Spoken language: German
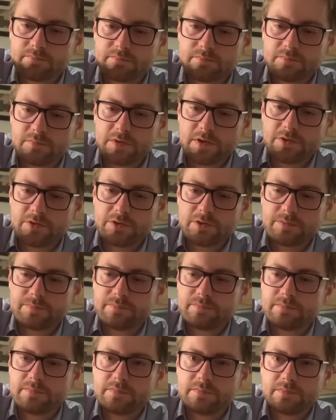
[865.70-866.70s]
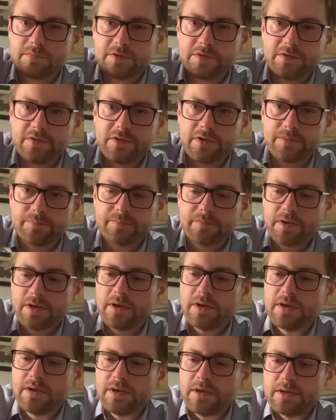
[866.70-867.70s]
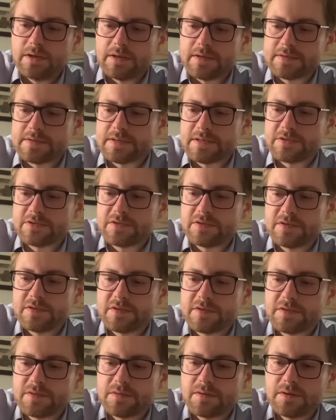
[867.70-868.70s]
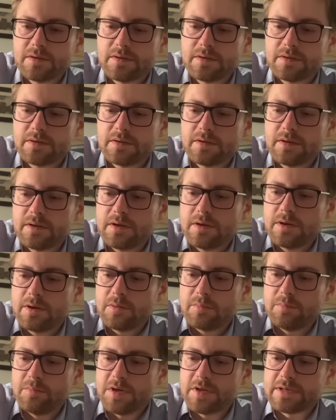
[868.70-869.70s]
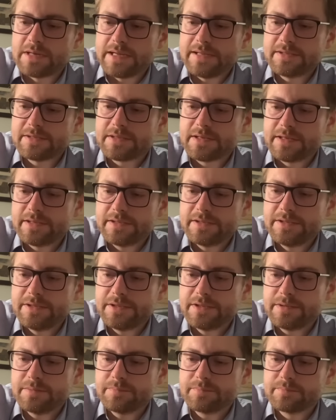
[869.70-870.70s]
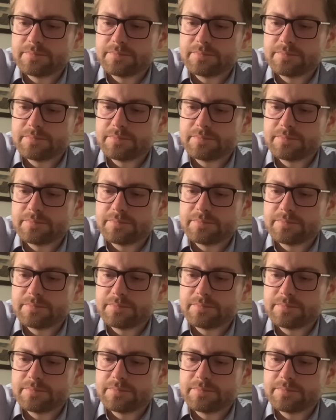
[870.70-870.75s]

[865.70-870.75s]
Na doch. So, das ist also dieses Metallteil hier.